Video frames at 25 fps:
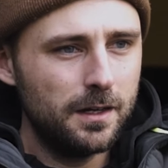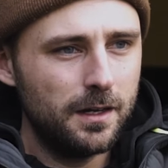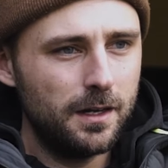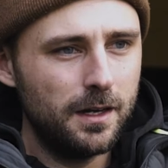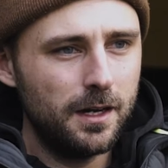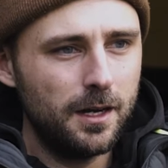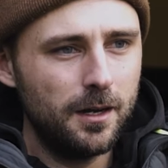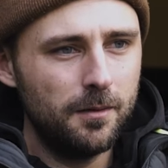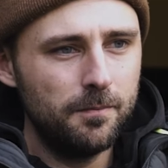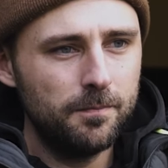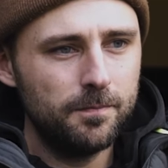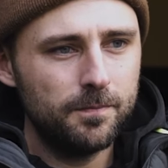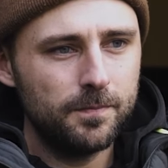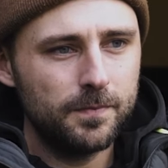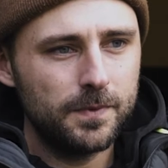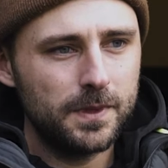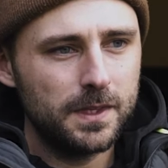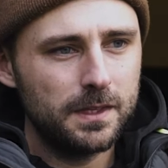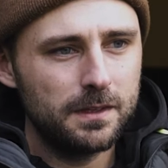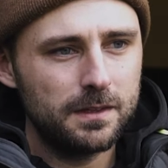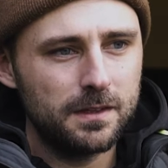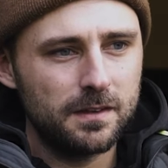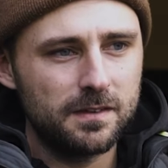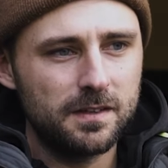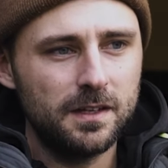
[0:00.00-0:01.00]
Ähm,
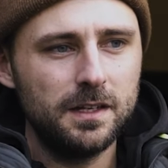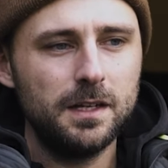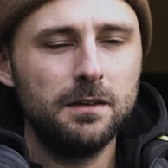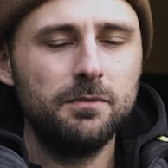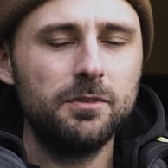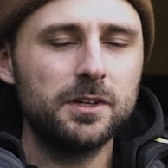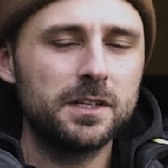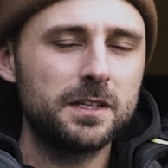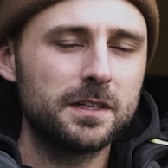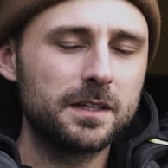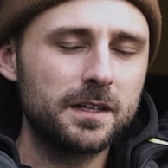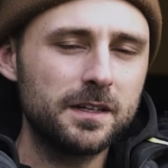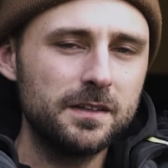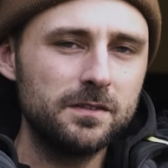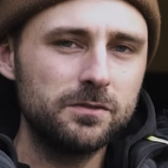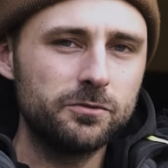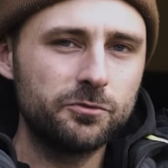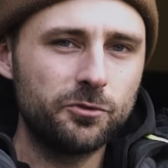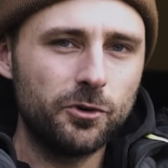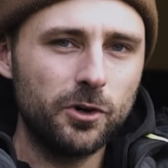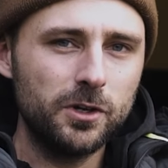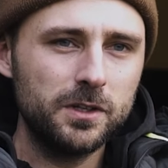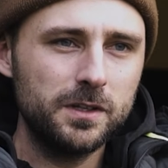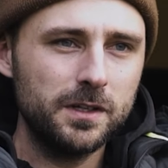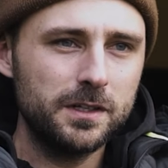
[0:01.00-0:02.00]
das hat einfach den riesen
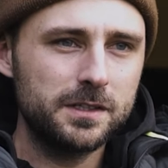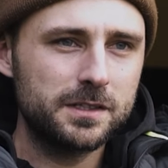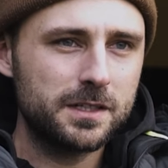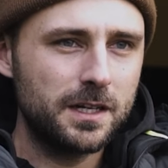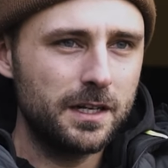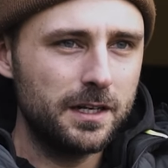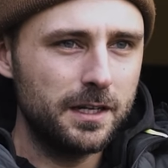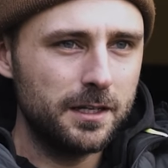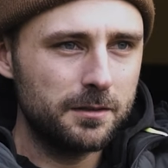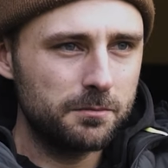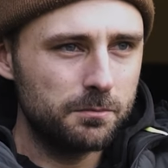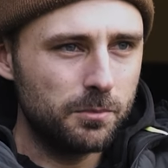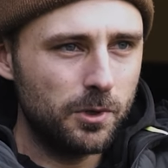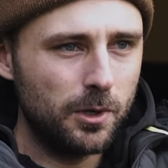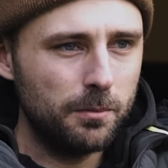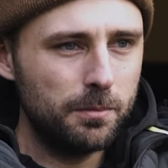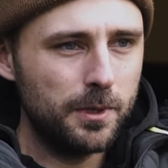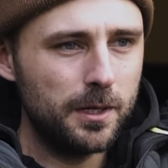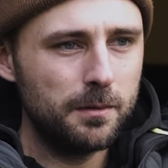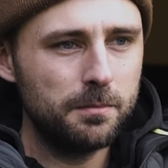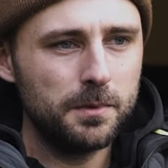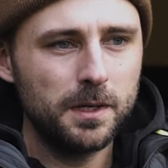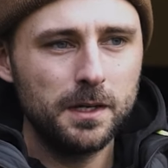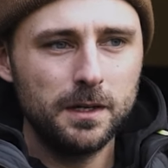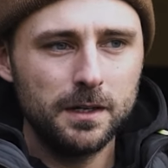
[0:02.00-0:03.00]
Vorteil, ich kann halt einen
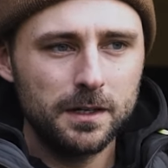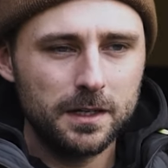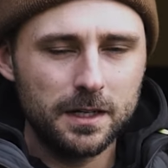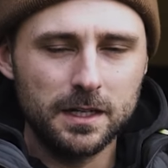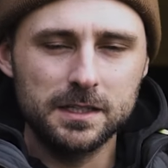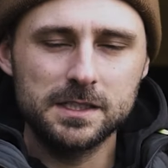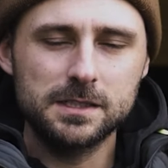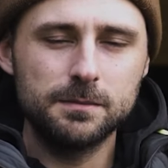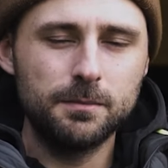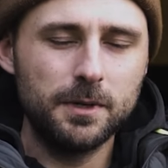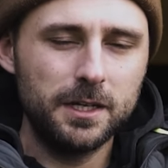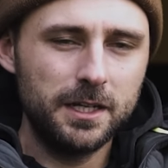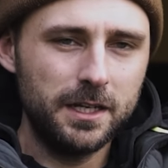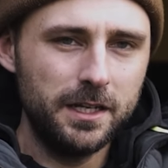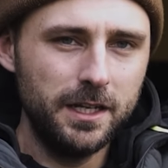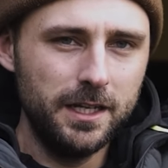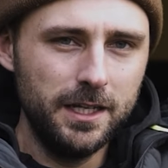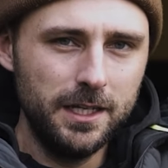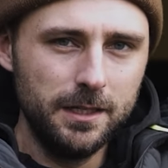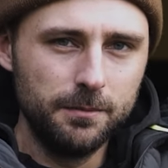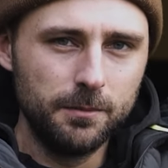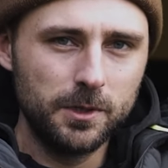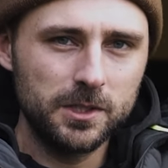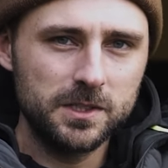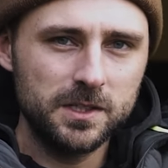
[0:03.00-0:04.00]
Pop-Up ganz in meiner
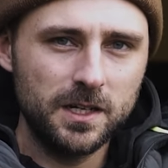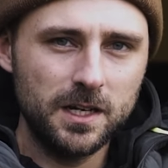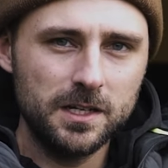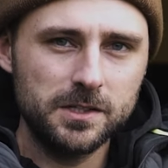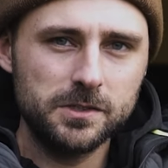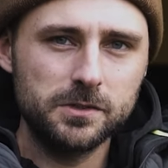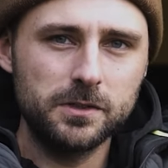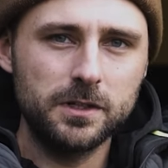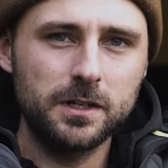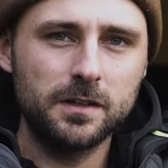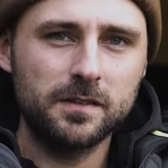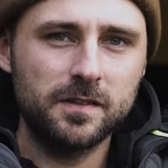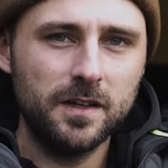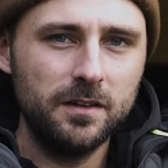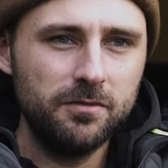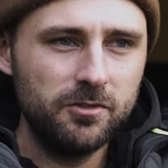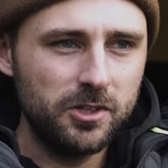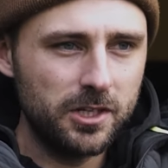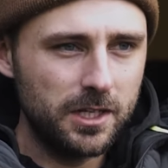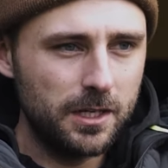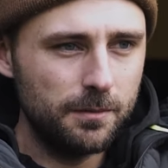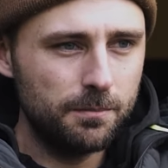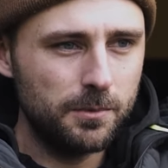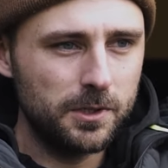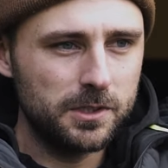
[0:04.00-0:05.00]
ED-Montage oder einer
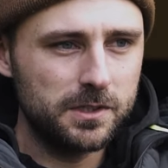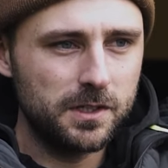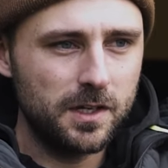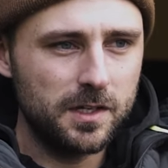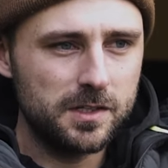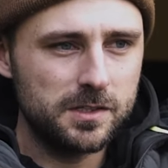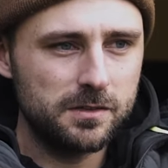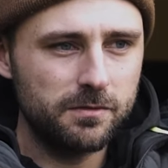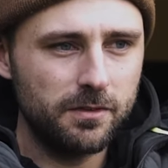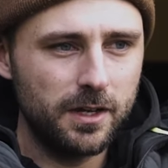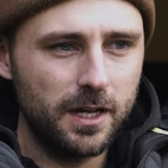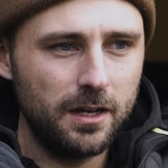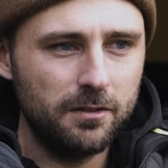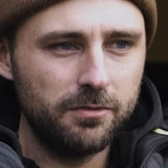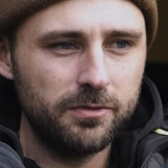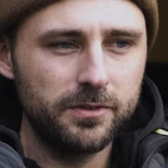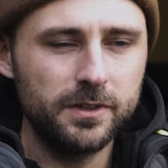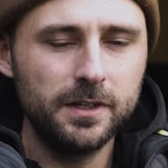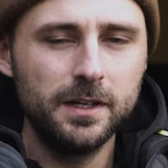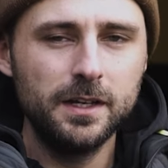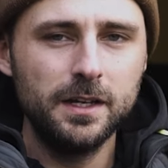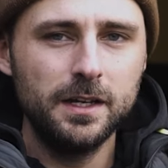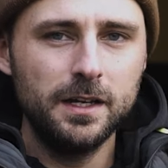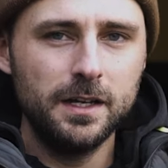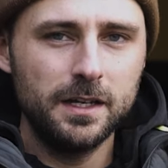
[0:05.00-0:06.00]
Safety-Clip-Montage werfen.
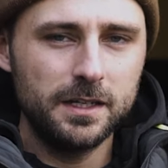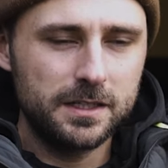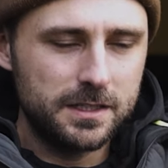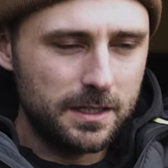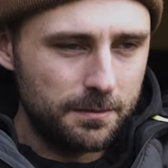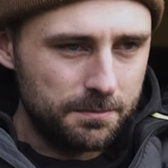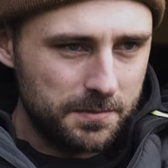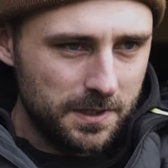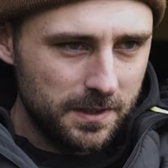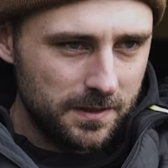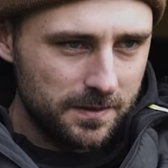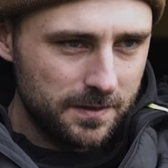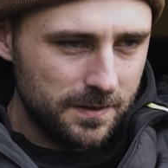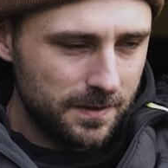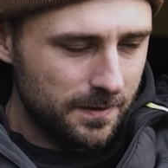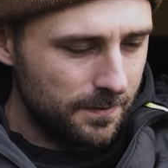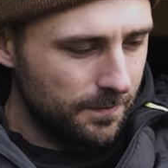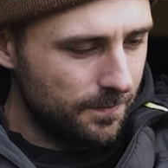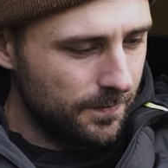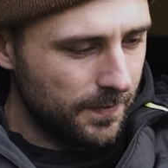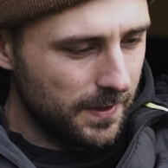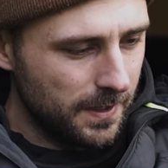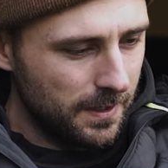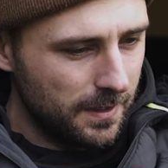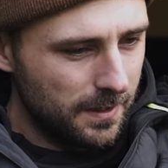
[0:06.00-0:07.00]
Ich habe
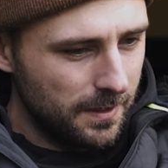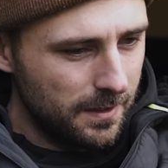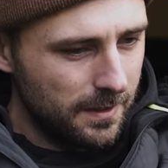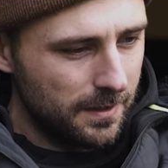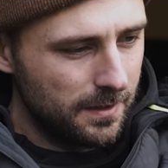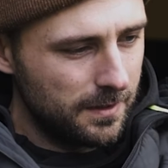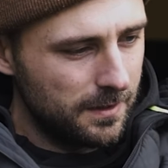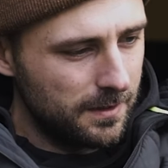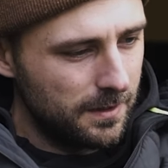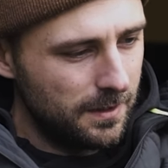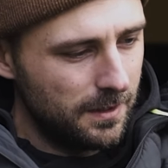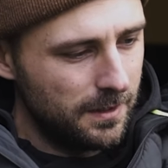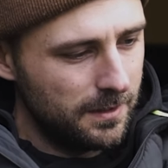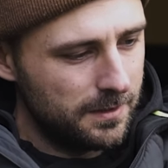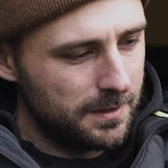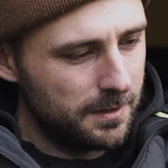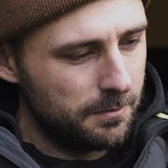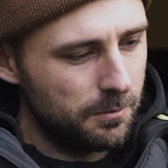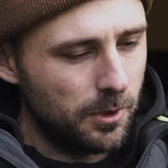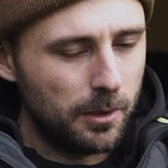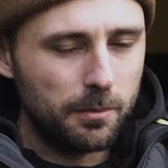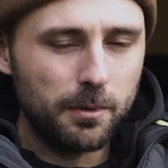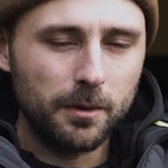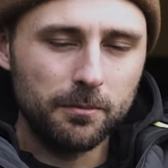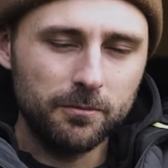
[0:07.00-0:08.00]
äh, den
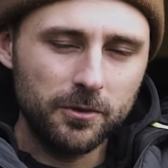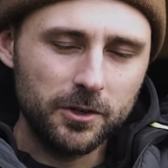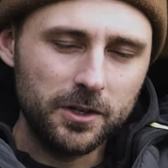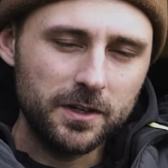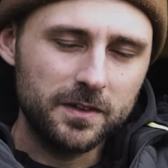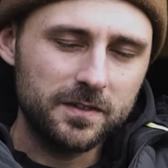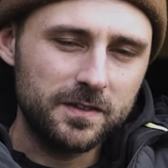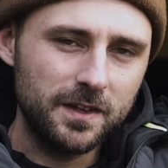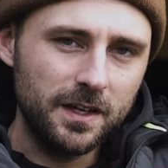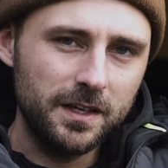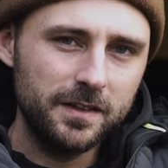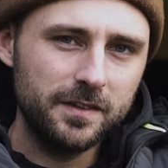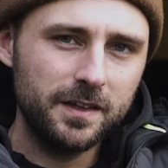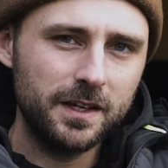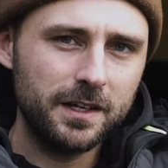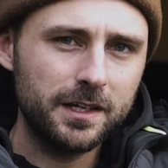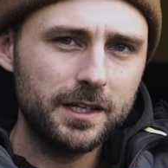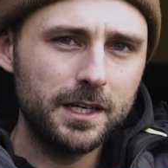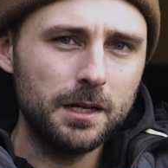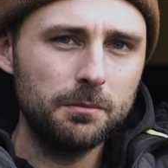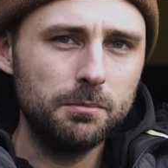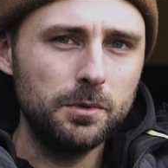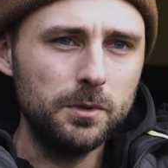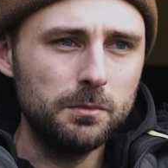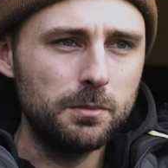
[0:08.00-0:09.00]
Pop-Up wirklich sehr, sehr
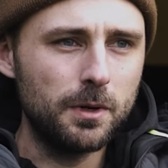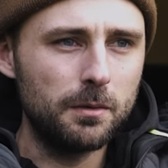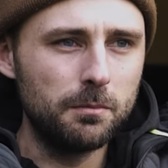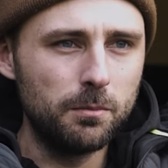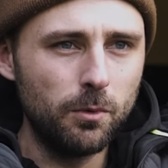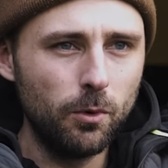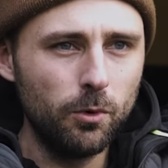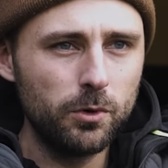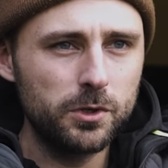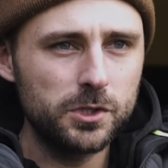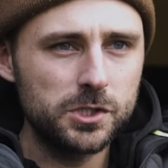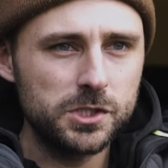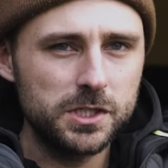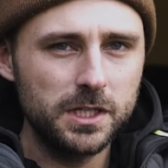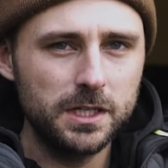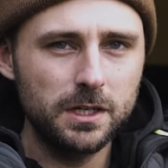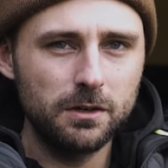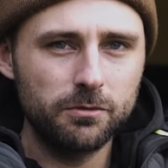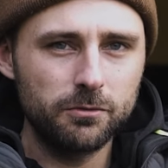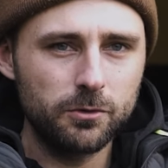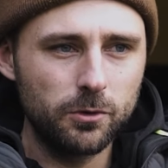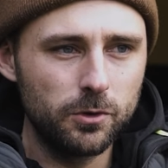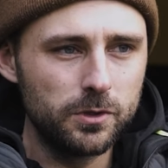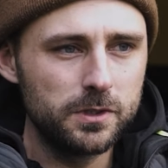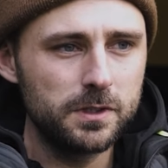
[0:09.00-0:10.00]
knapp über dem Boden stehen
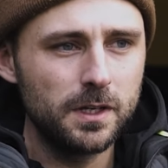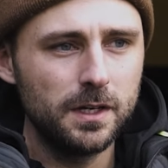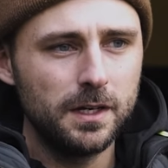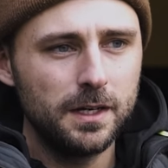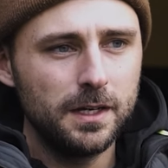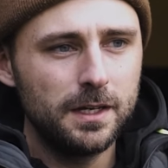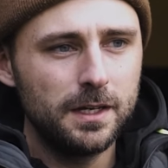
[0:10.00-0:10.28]
aufgrund